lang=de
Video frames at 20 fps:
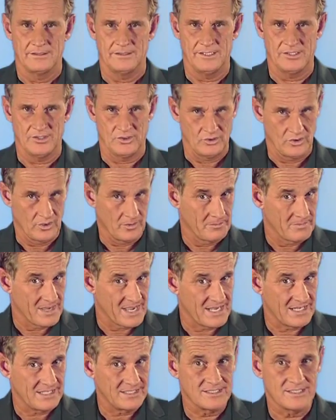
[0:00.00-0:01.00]
Jede
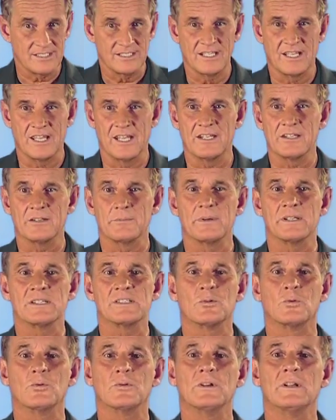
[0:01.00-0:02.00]
normal intelligente
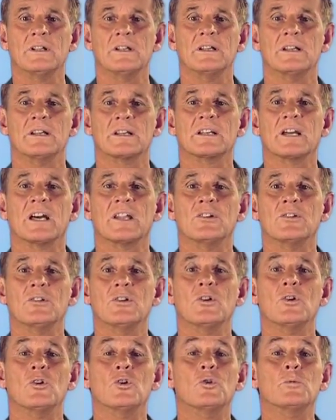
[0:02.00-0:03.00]
Person kann
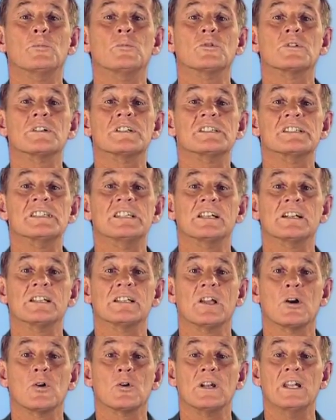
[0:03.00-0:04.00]

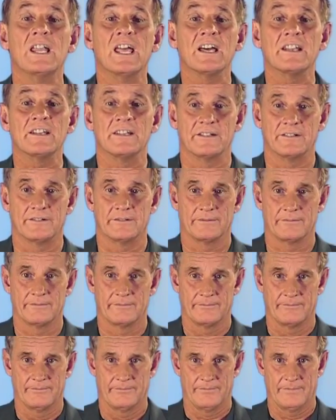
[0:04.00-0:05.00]
hypnotisieren auch lernen.
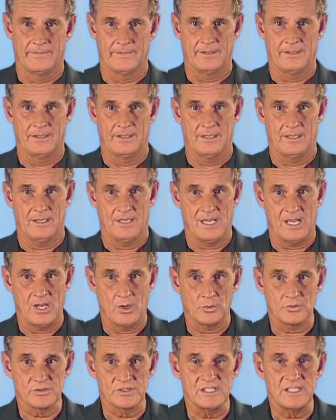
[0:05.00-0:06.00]

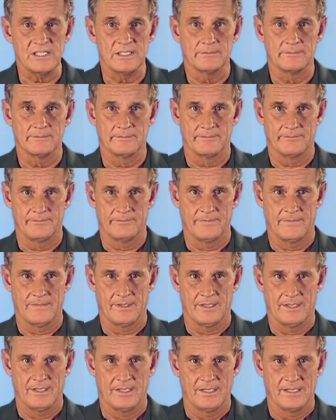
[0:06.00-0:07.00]
Auch sie.
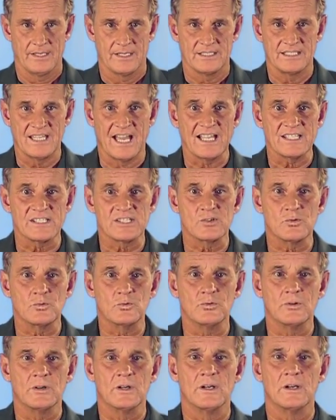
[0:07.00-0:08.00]

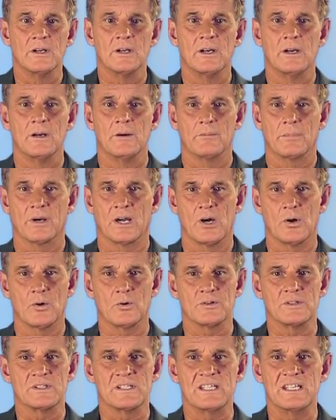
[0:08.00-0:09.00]
Dazu
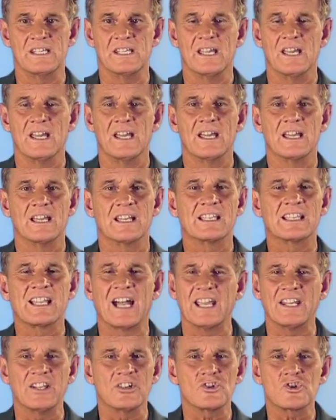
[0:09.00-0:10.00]
brauchen sie
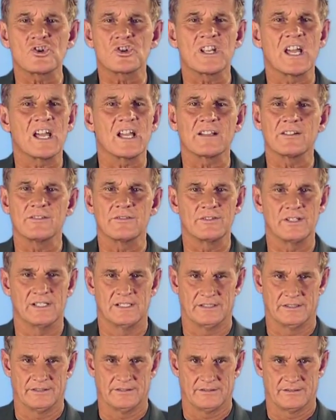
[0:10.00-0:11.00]
keinen starken
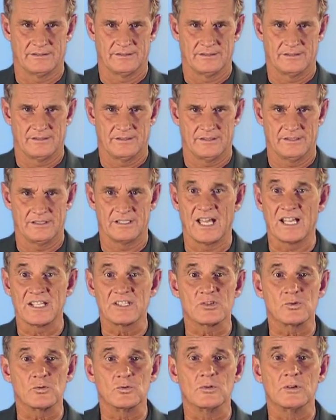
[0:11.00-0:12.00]
Willen.
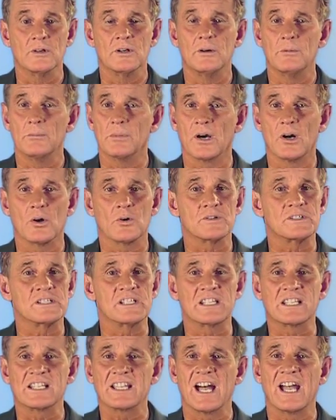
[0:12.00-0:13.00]
Dazu brauchen
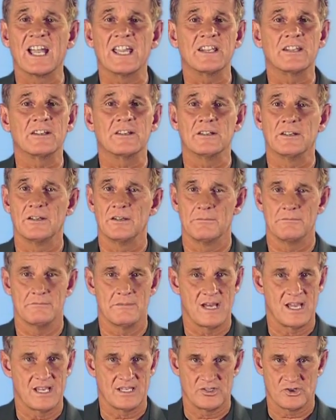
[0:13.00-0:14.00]
sie keine
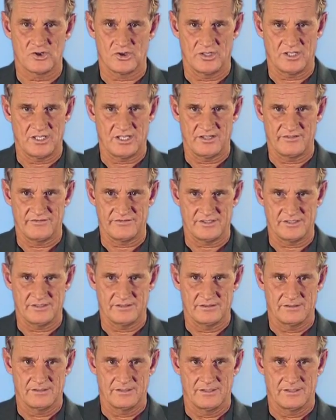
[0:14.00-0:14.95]
magischen Kräfte.